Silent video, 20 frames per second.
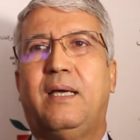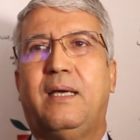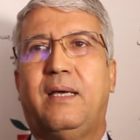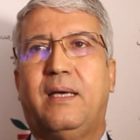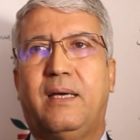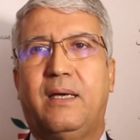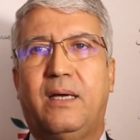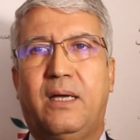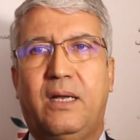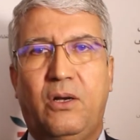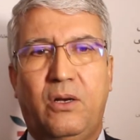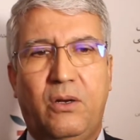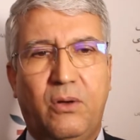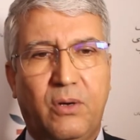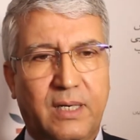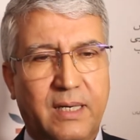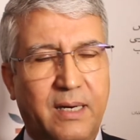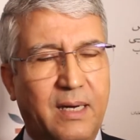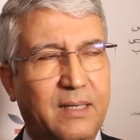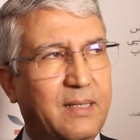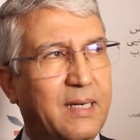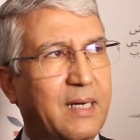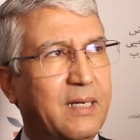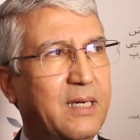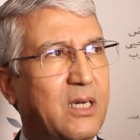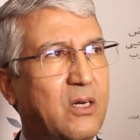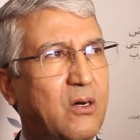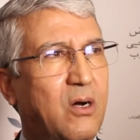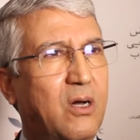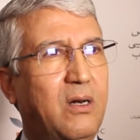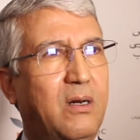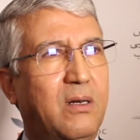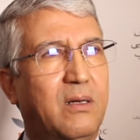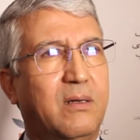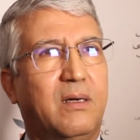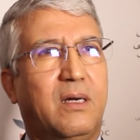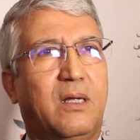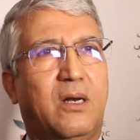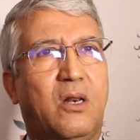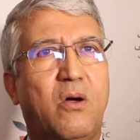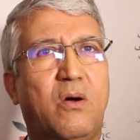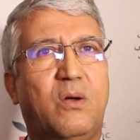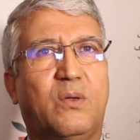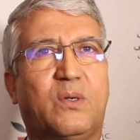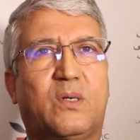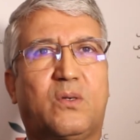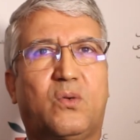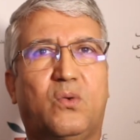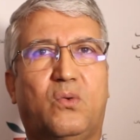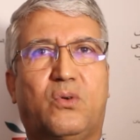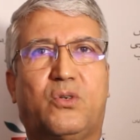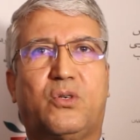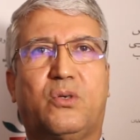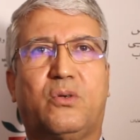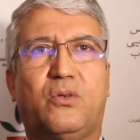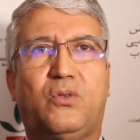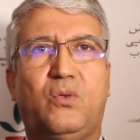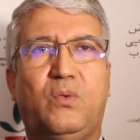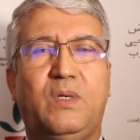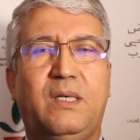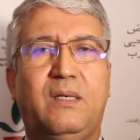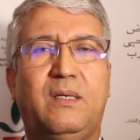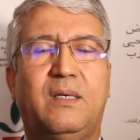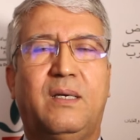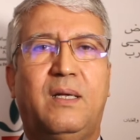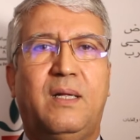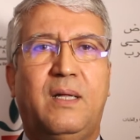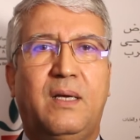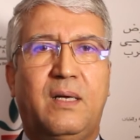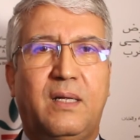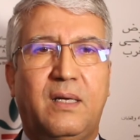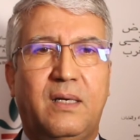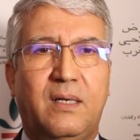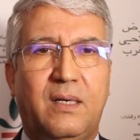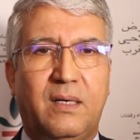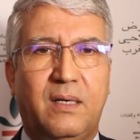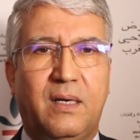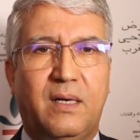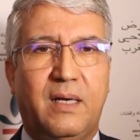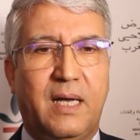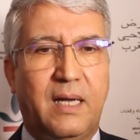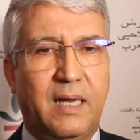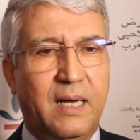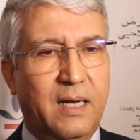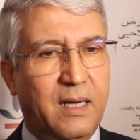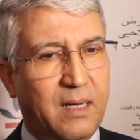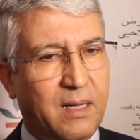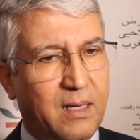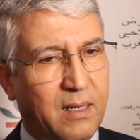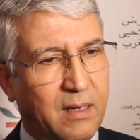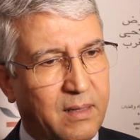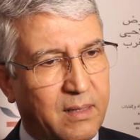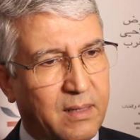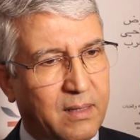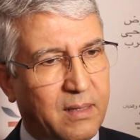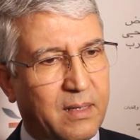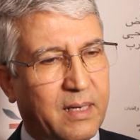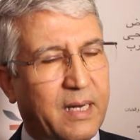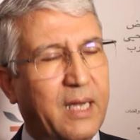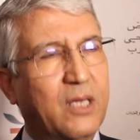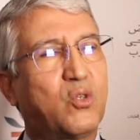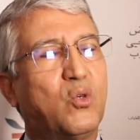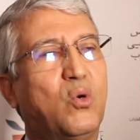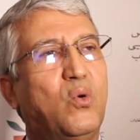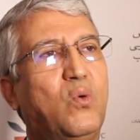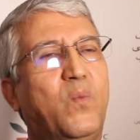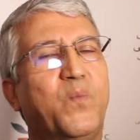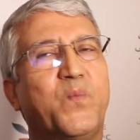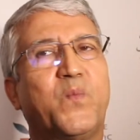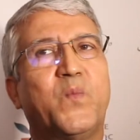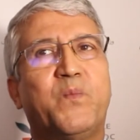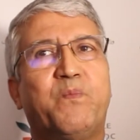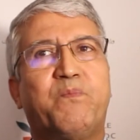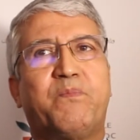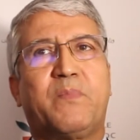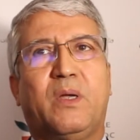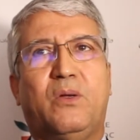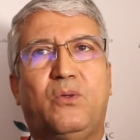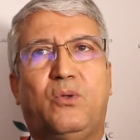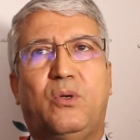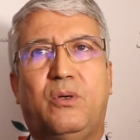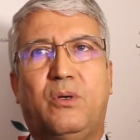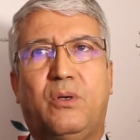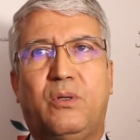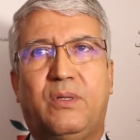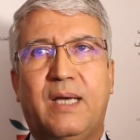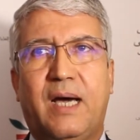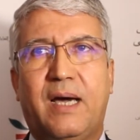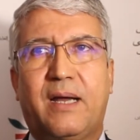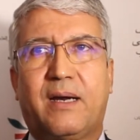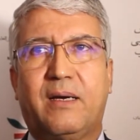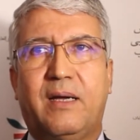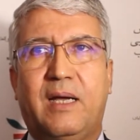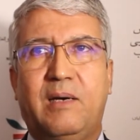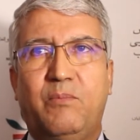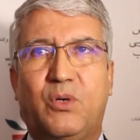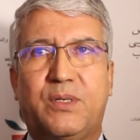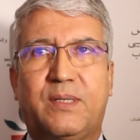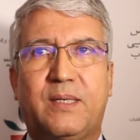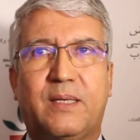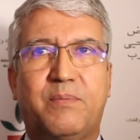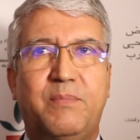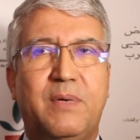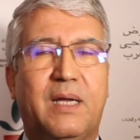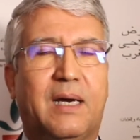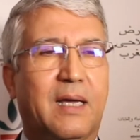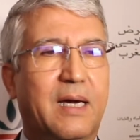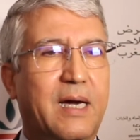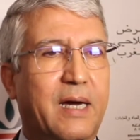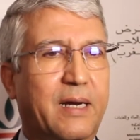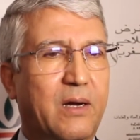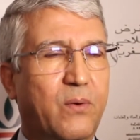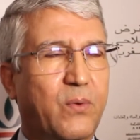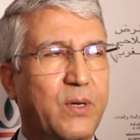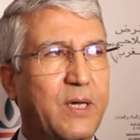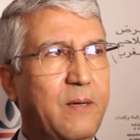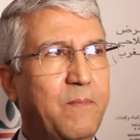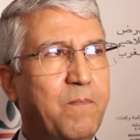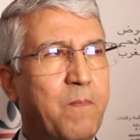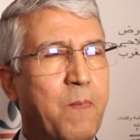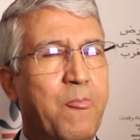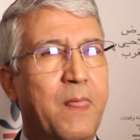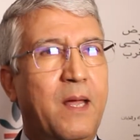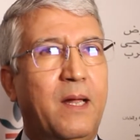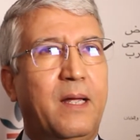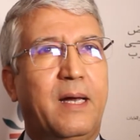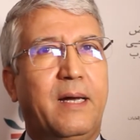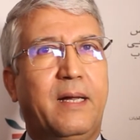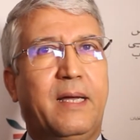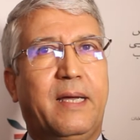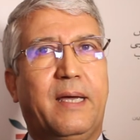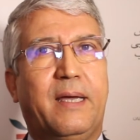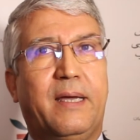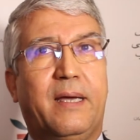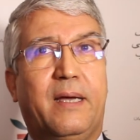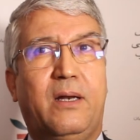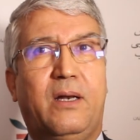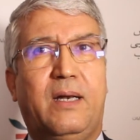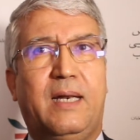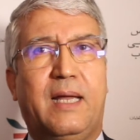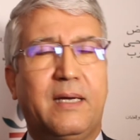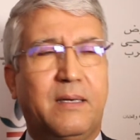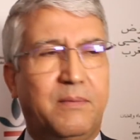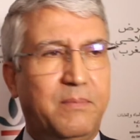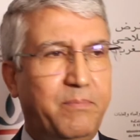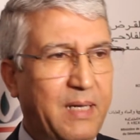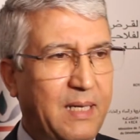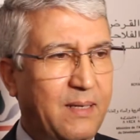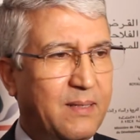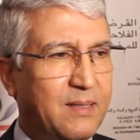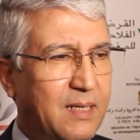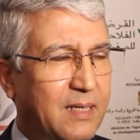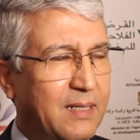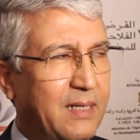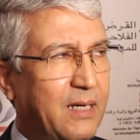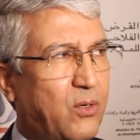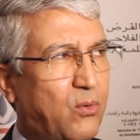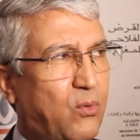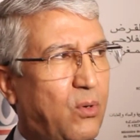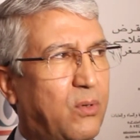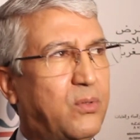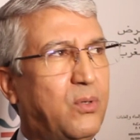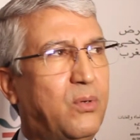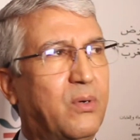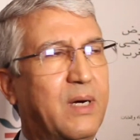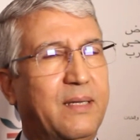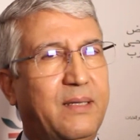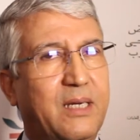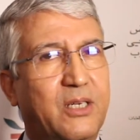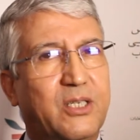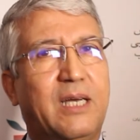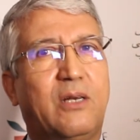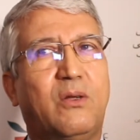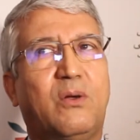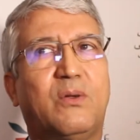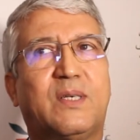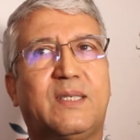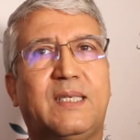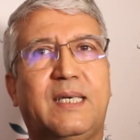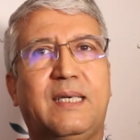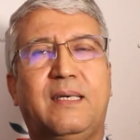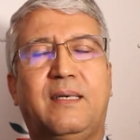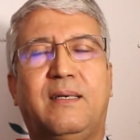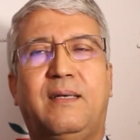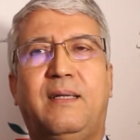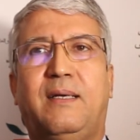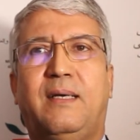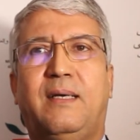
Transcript: euh, le Crédit agricole lance aujourd'hui un, réseau de Dar al-Mustathmir al-Qarawi. Le ministère de l'Agriculture a déjà lancé